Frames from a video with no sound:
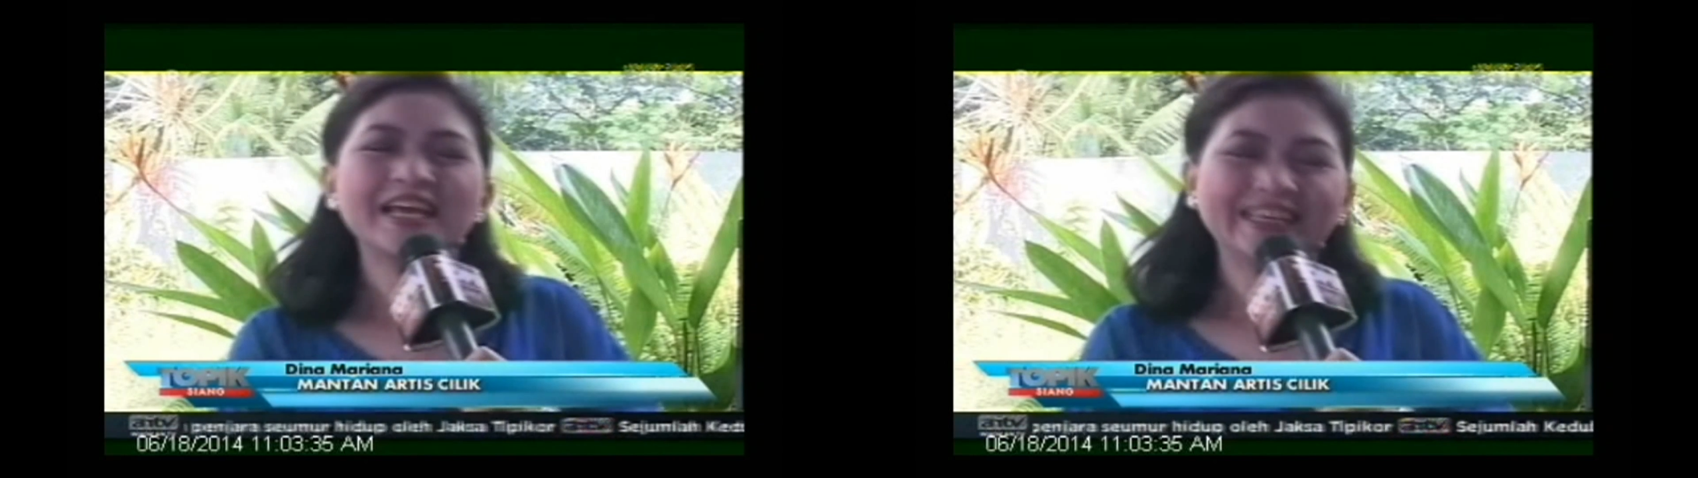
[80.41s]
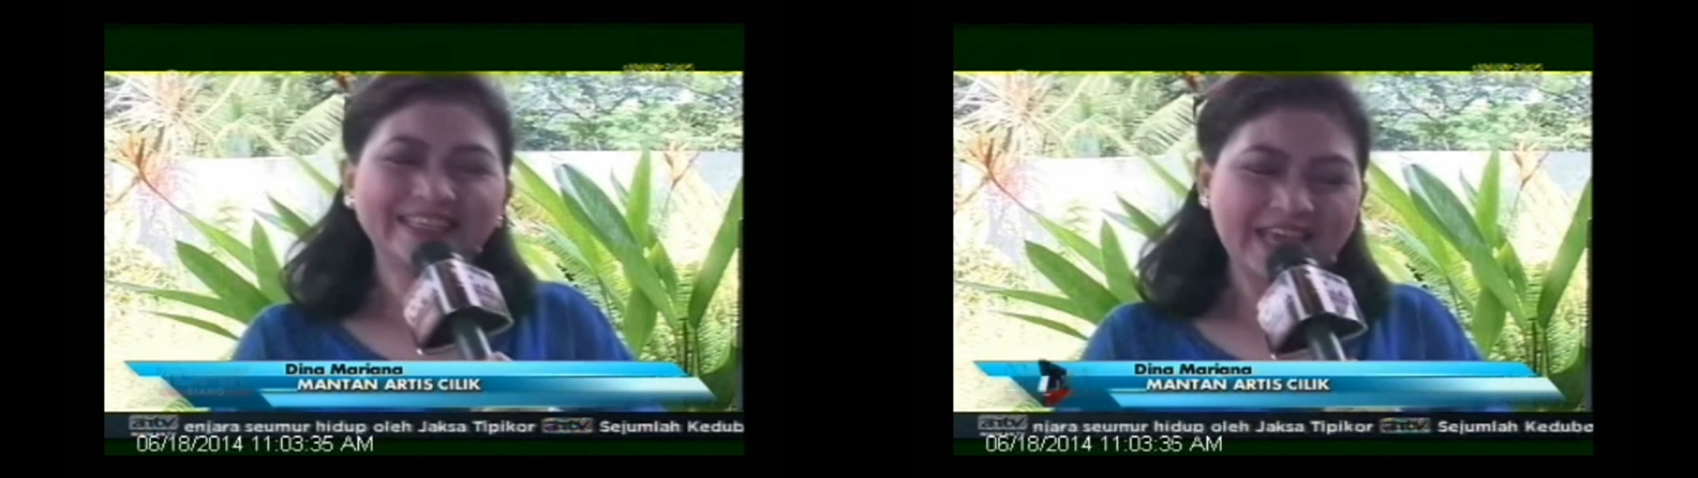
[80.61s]

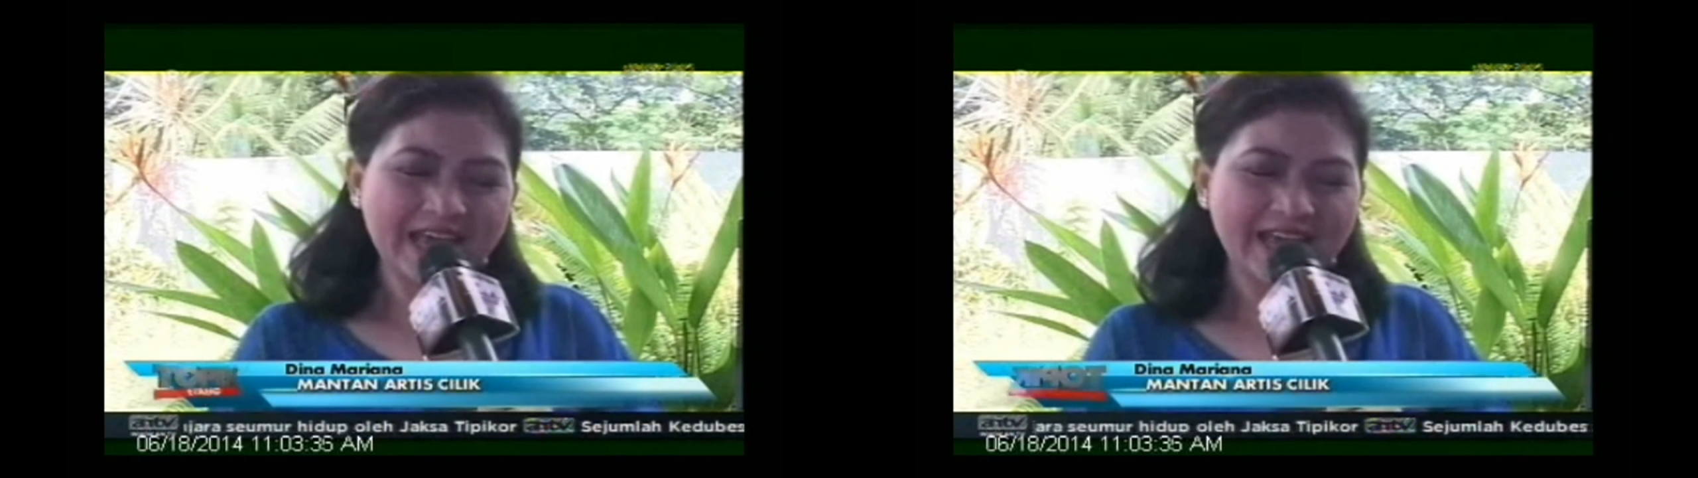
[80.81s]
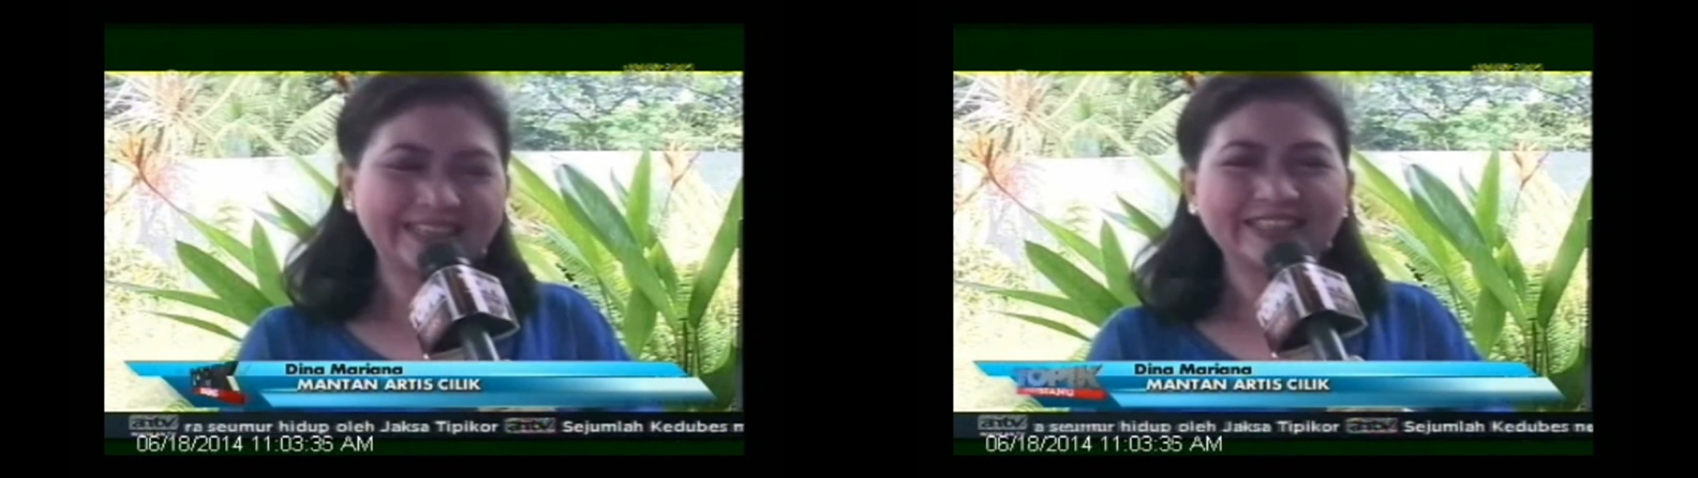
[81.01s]

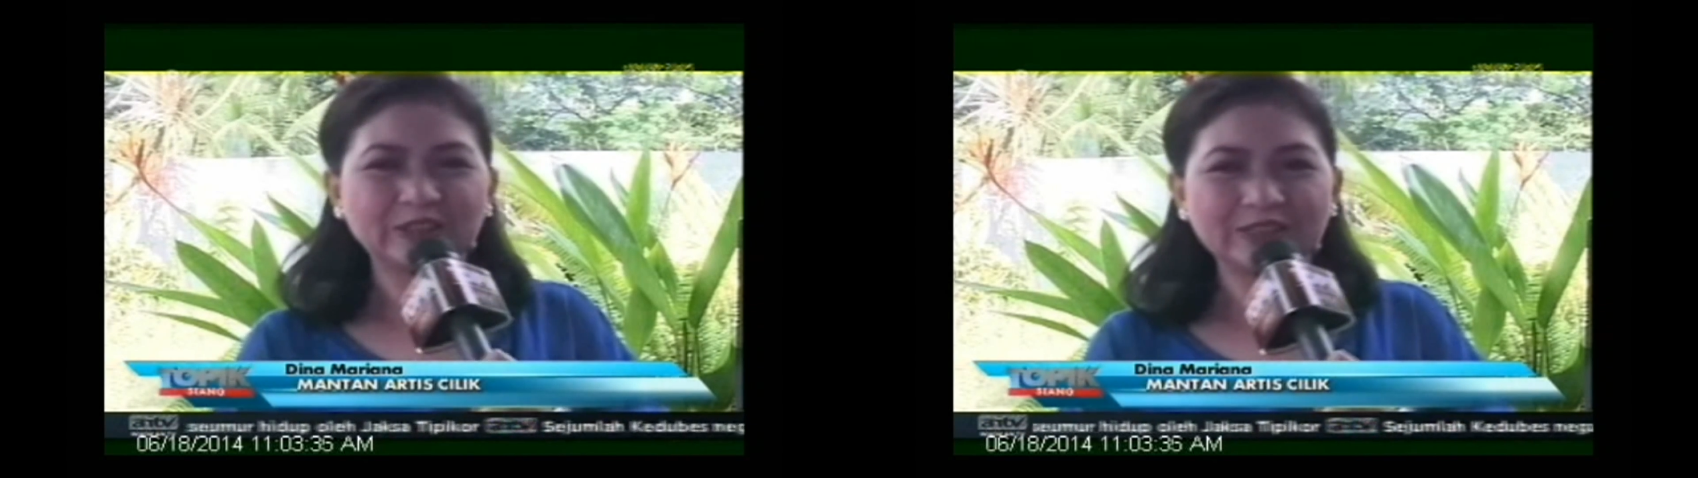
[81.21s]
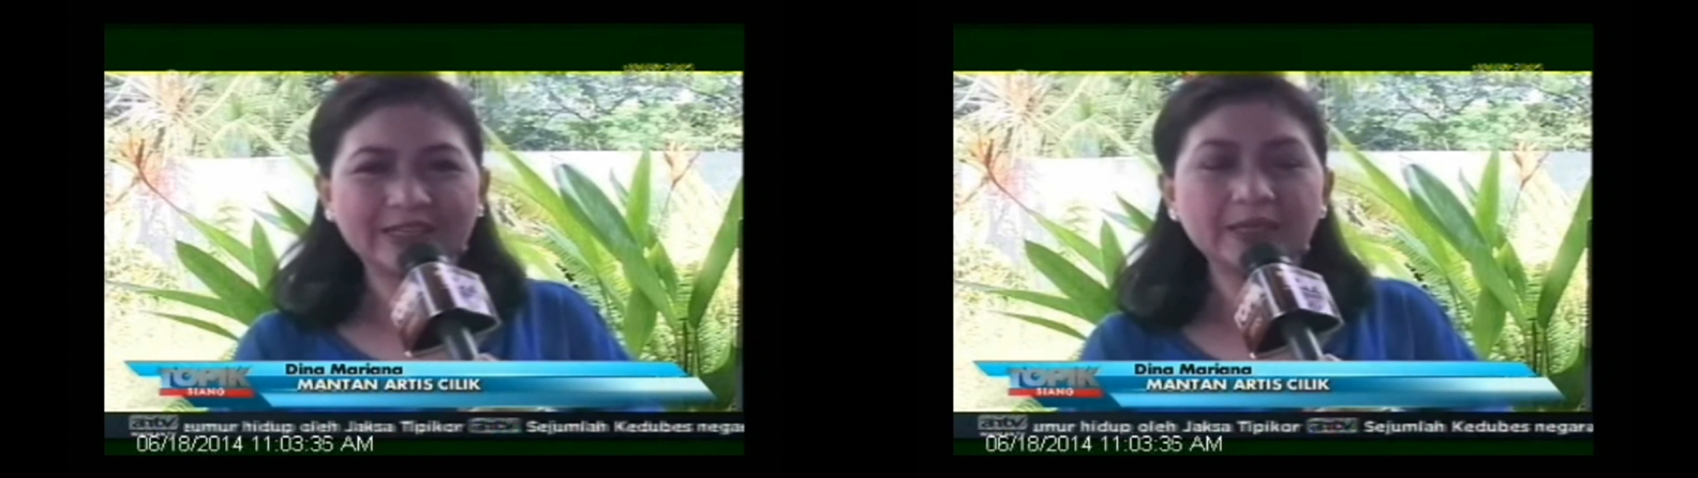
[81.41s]
Iya
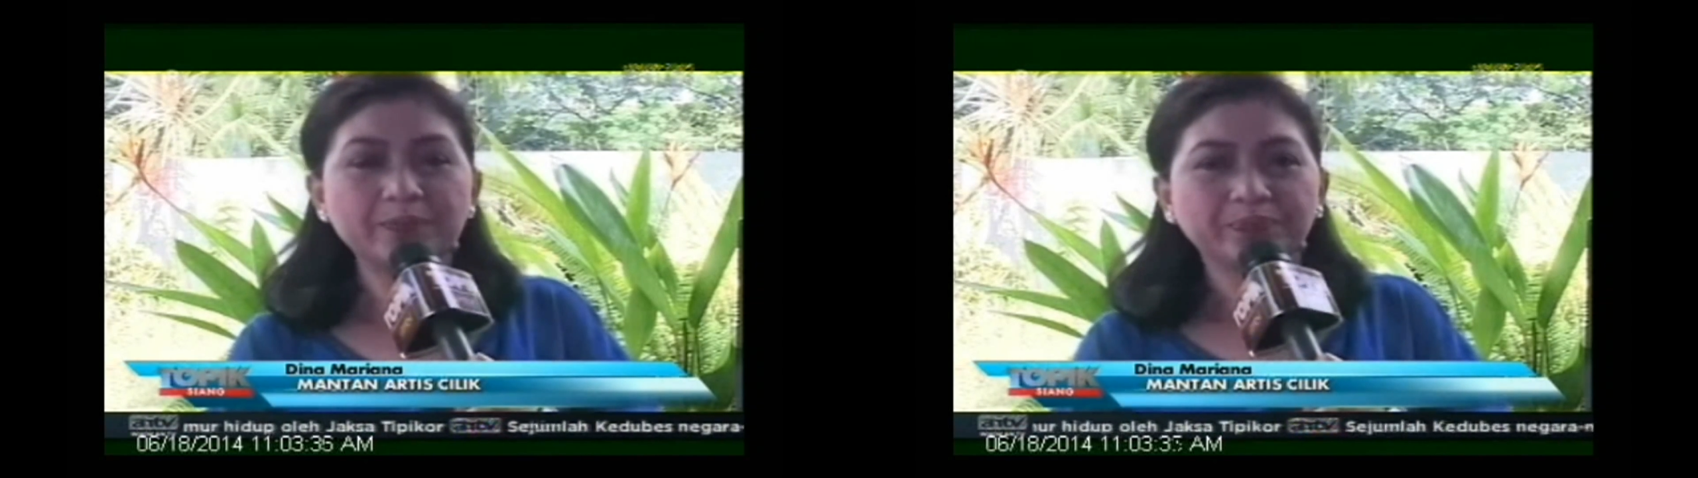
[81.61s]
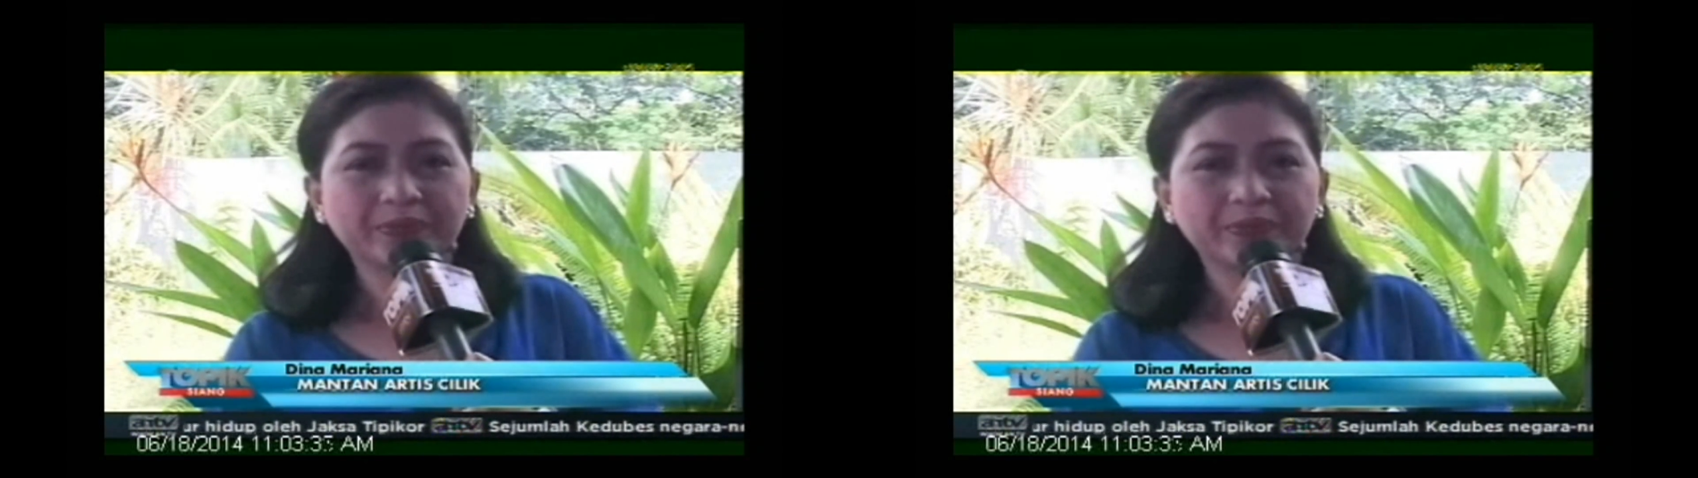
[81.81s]
gitu. Jadi